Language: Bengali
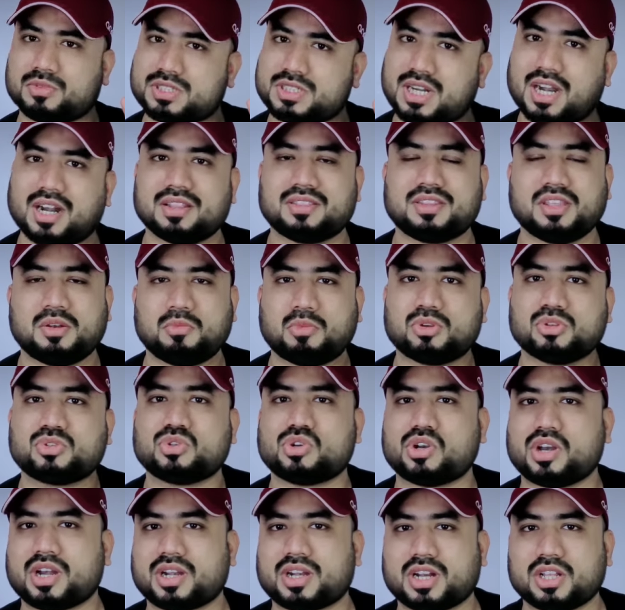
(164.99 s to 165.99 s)
সাড়ে তিন
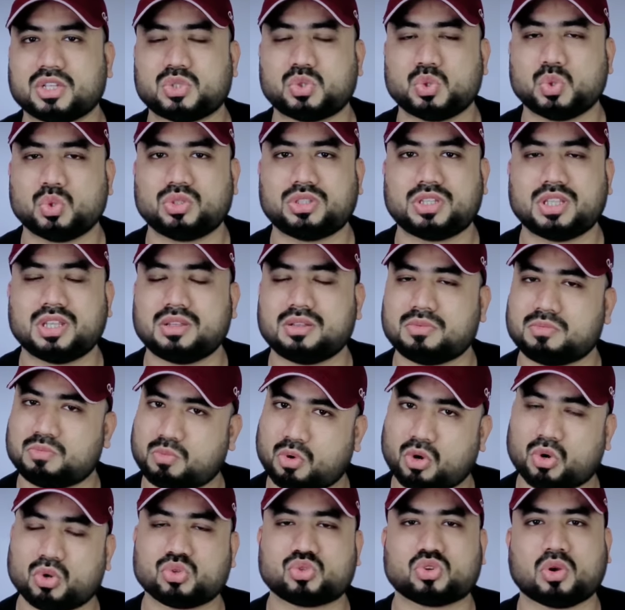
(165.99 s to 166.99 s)
বছরের একটা চুক্তি
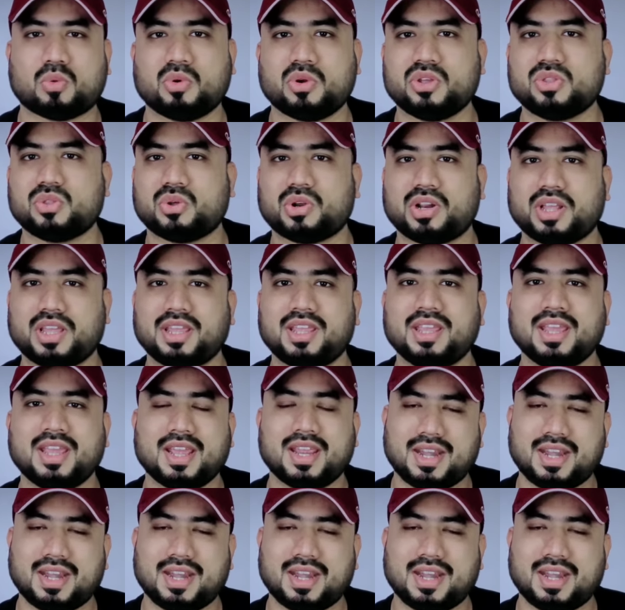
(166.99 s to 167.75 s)
বড় সময় ধরেই